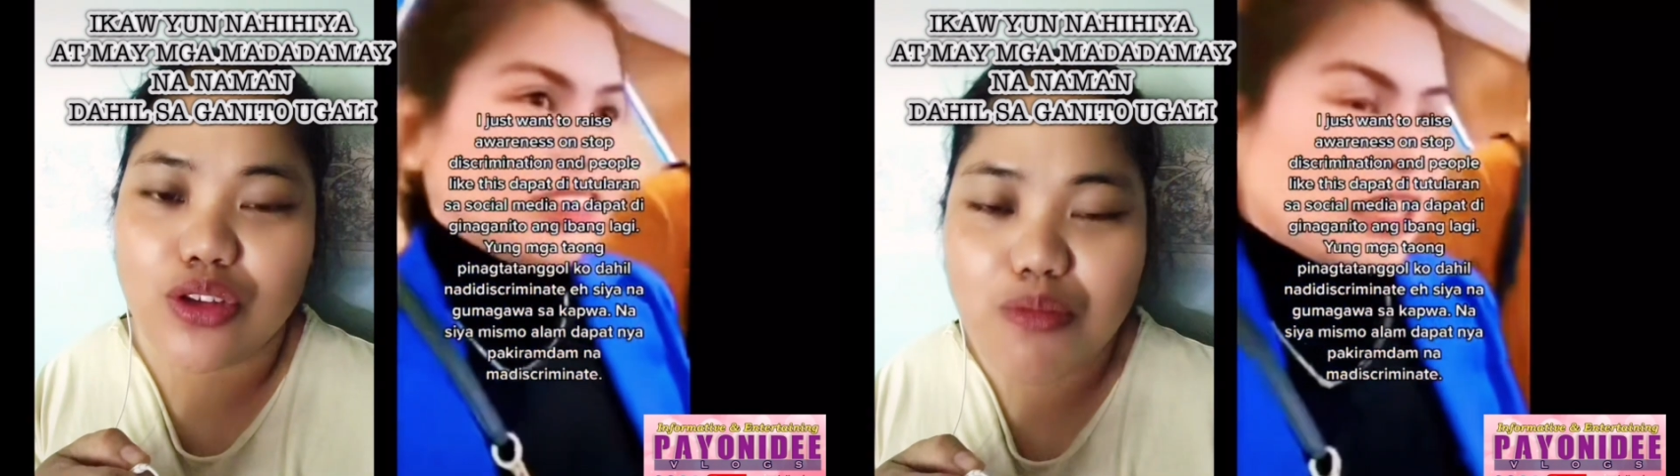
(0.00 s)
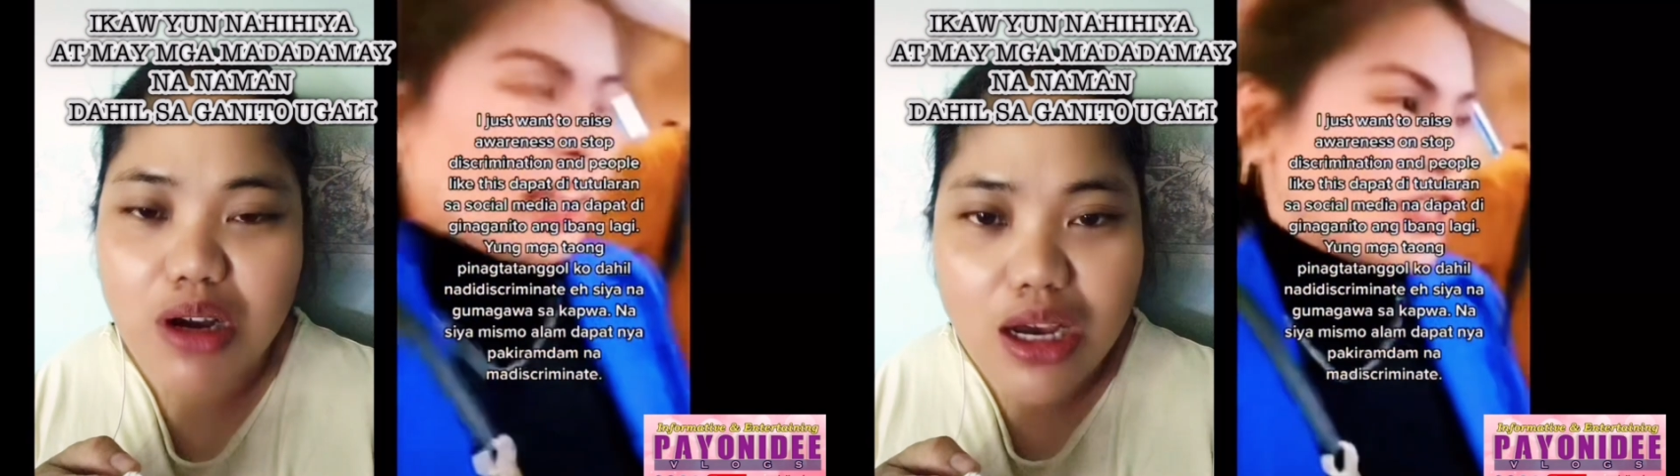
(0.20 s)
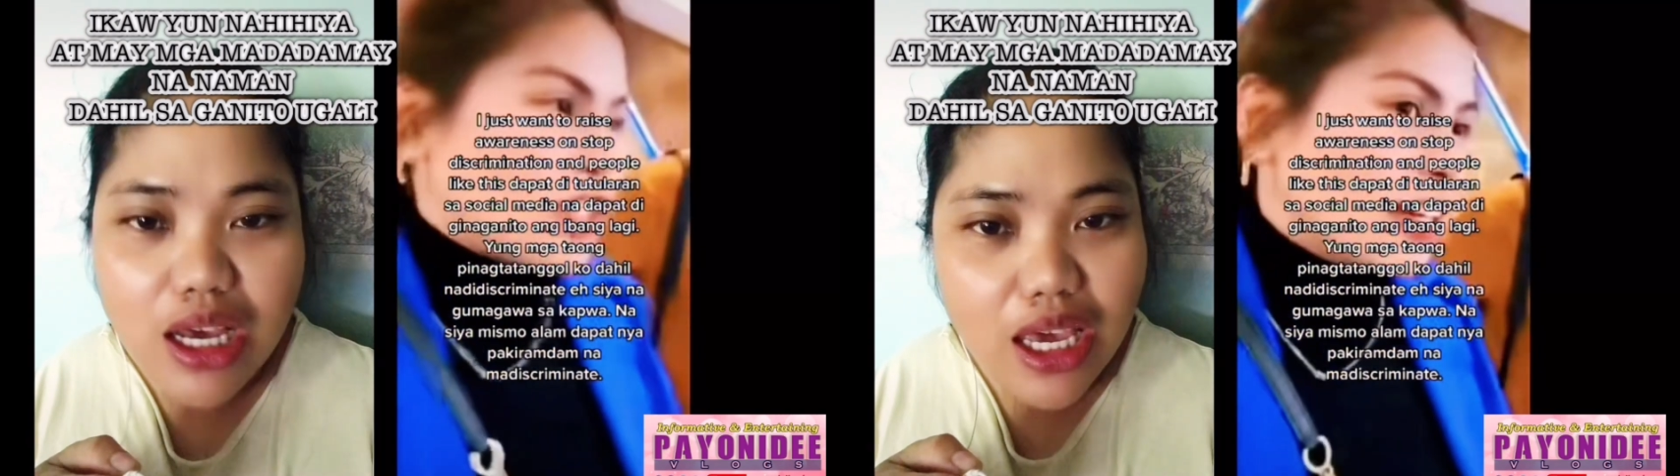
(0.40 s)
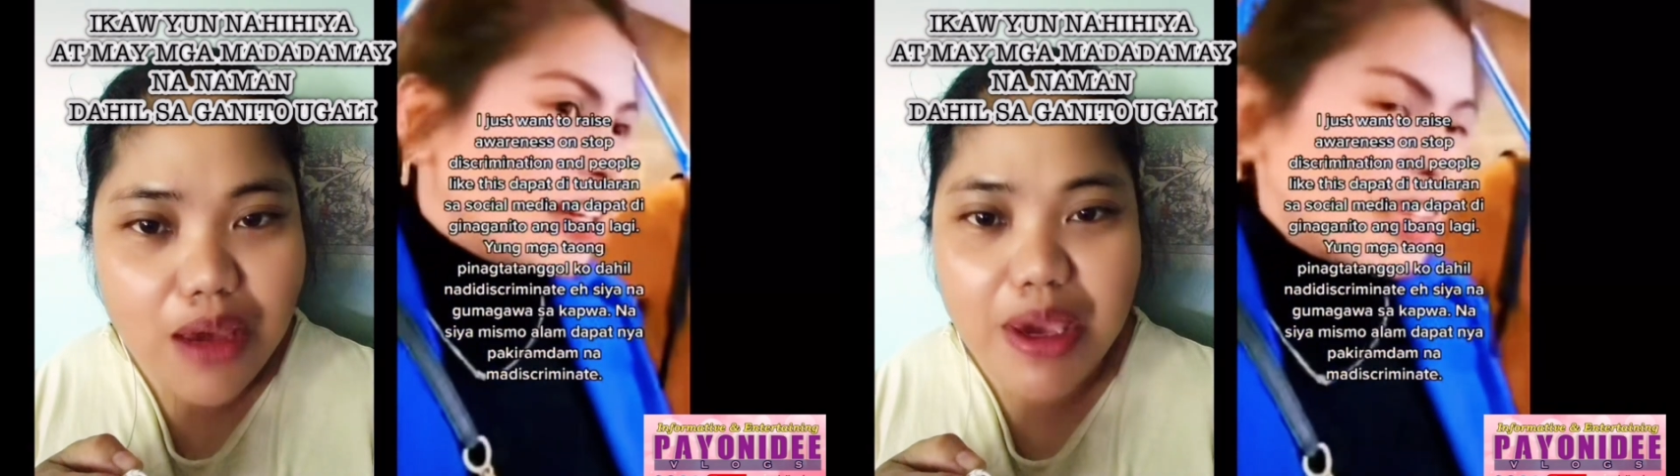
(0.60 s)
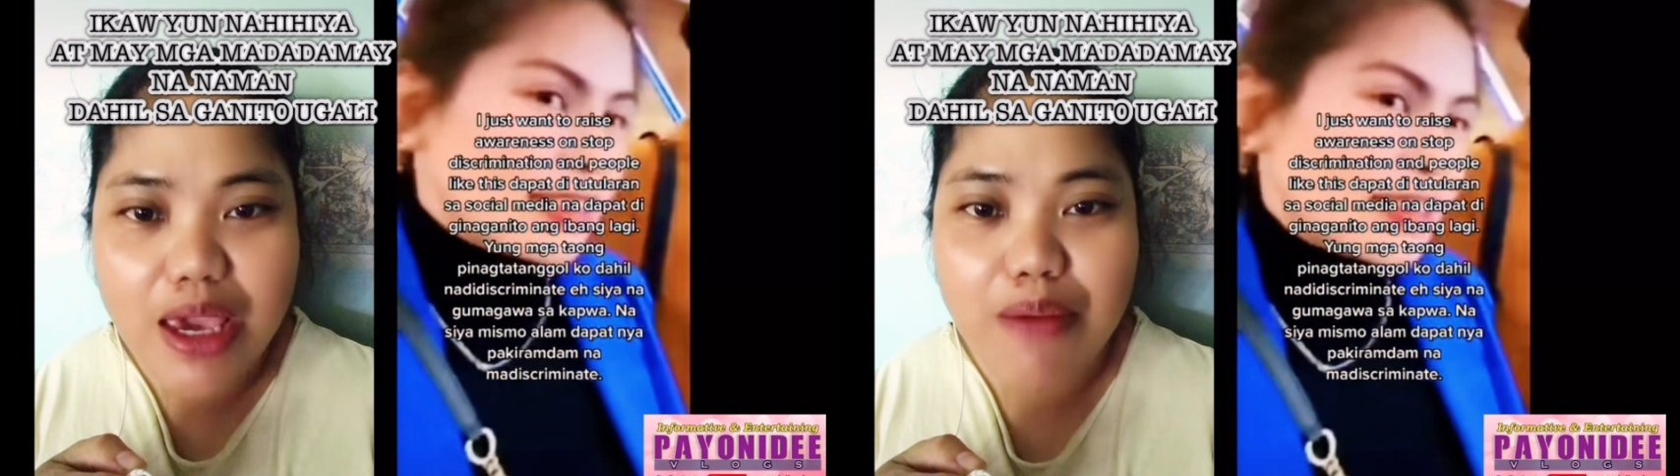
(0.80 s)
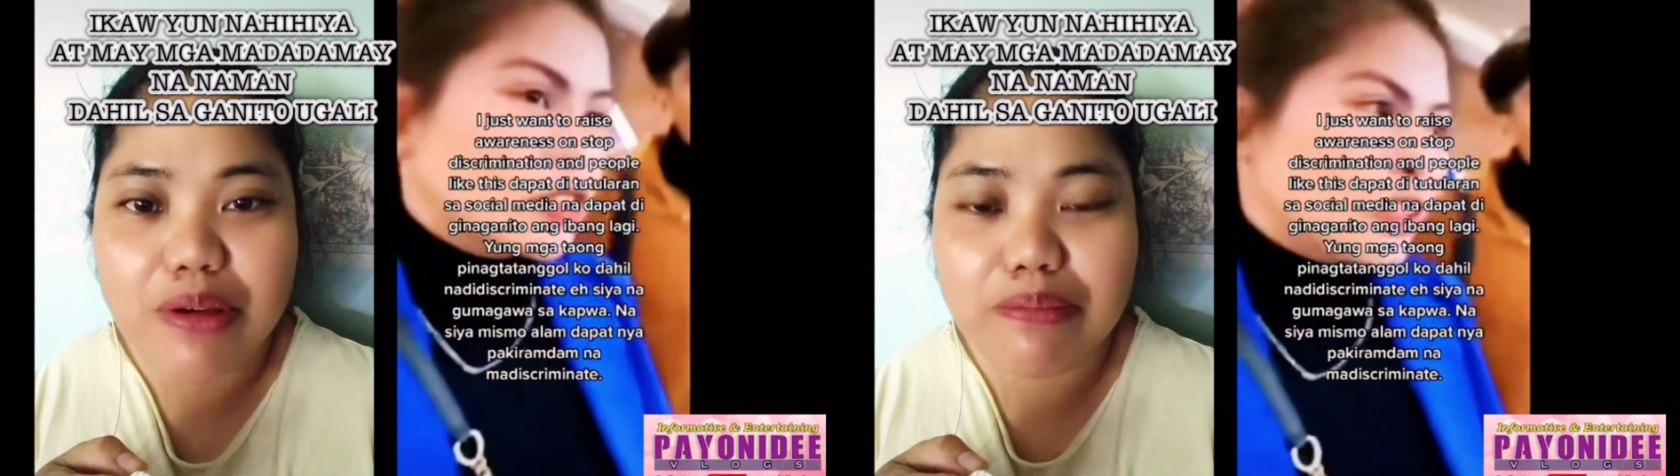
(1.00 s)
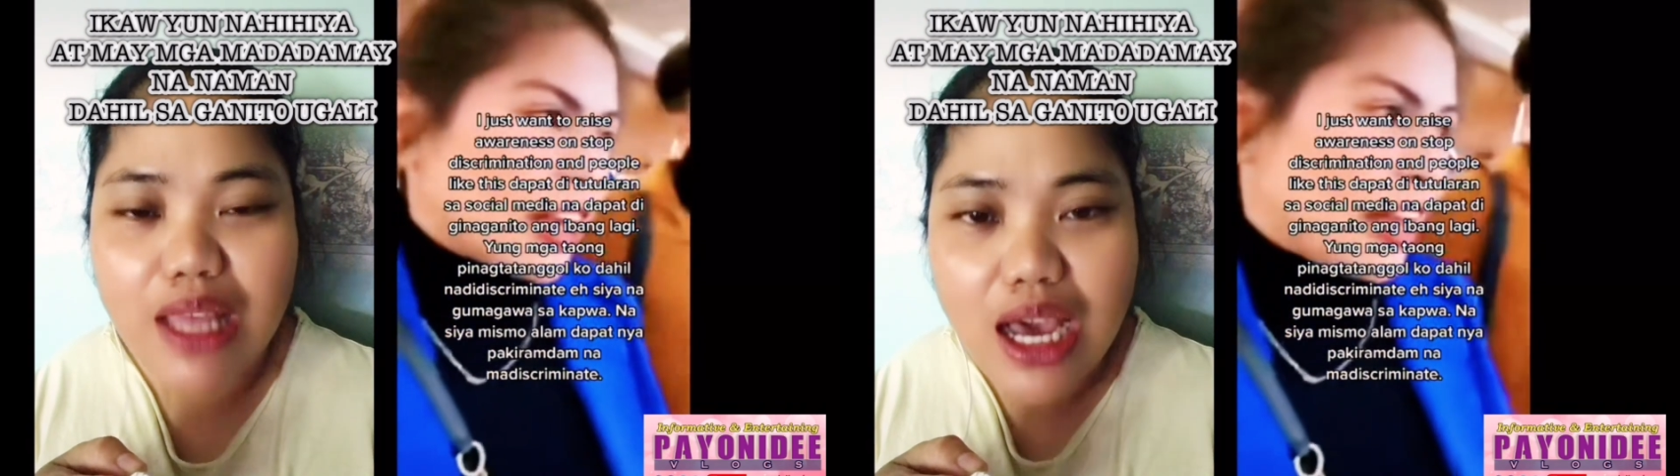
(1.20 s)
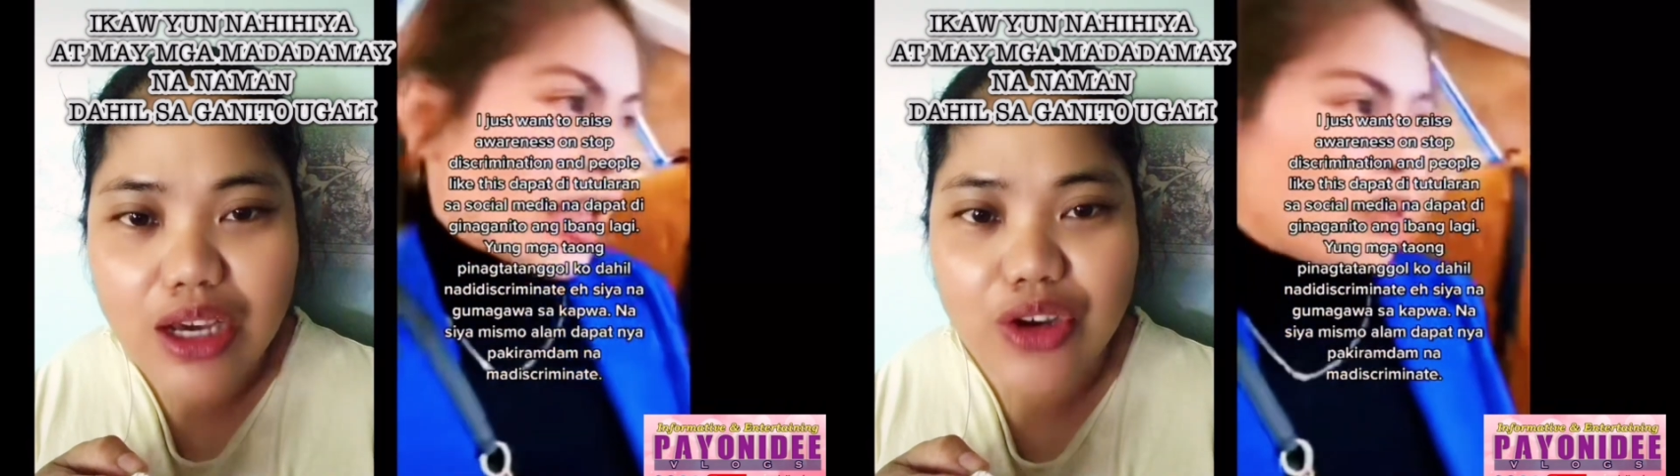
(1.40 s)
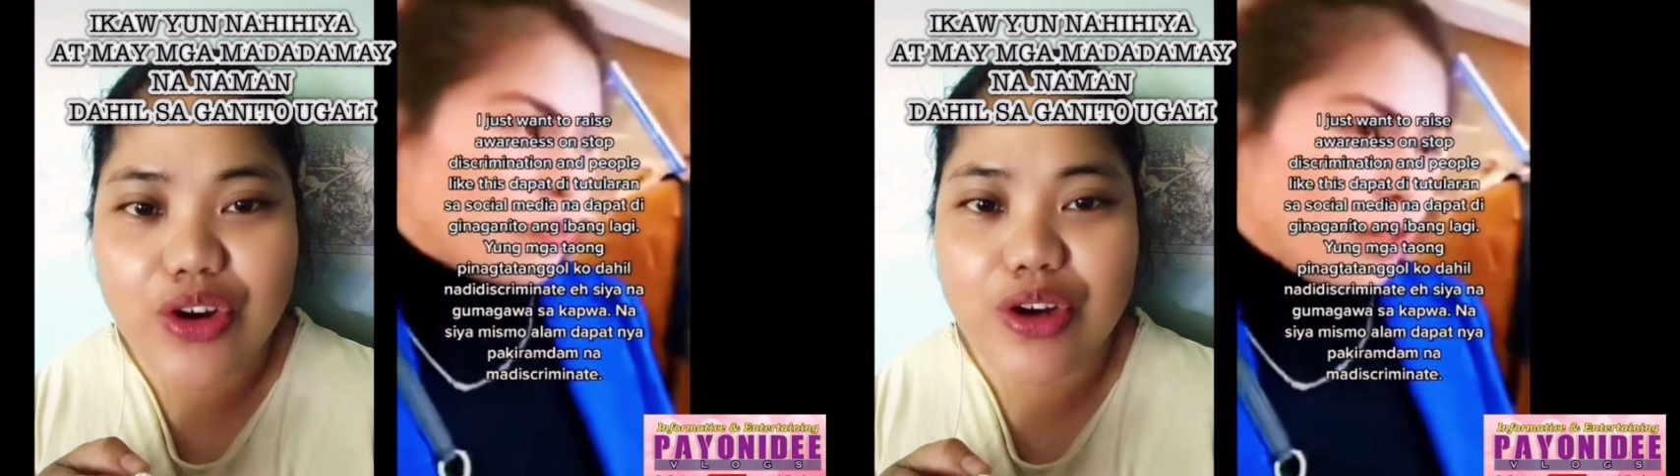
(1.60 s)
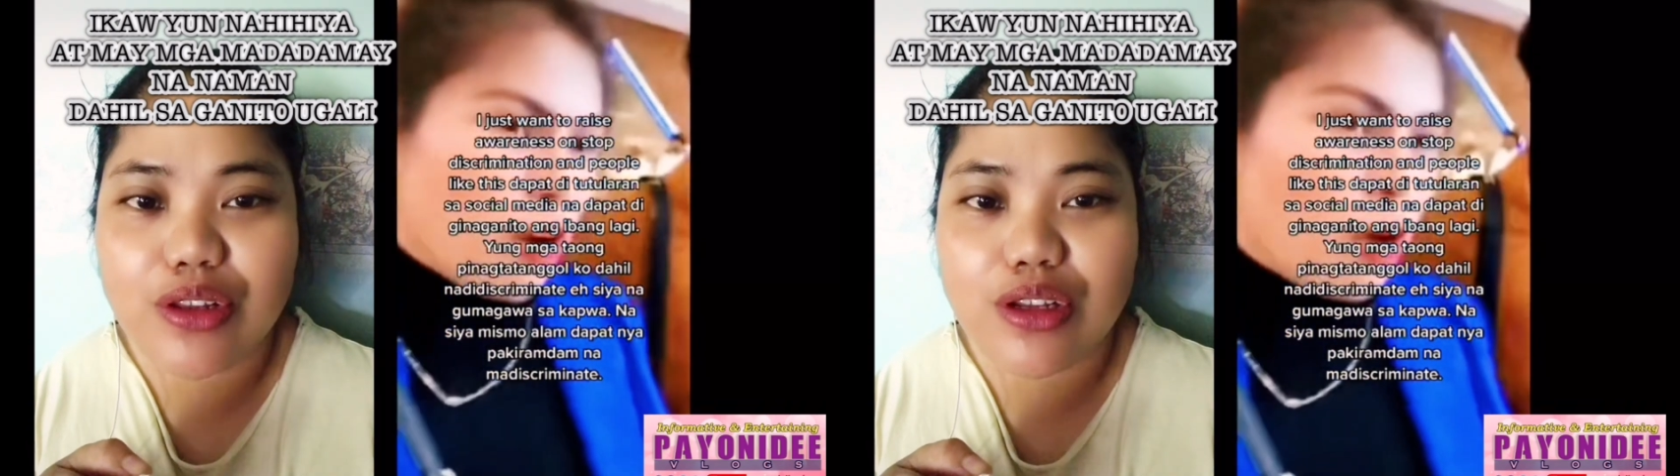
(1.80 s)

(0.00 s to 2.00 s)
Yung mga MMM vlogger